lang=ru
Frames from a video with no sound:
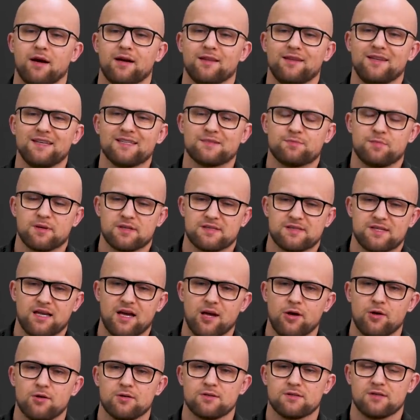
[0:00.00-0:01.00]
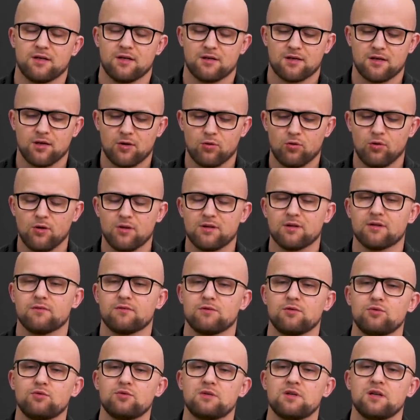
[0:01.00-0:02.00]
они спасаются от какой-то
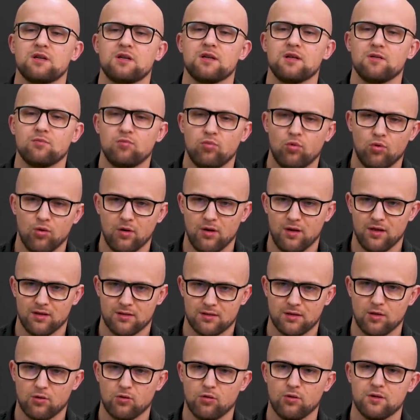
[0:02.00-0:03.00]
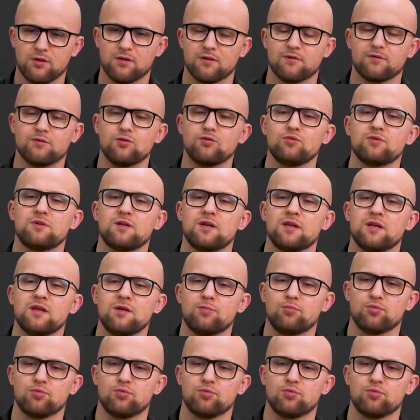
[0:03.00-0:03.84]
внутренней боли, от какой-то внутренней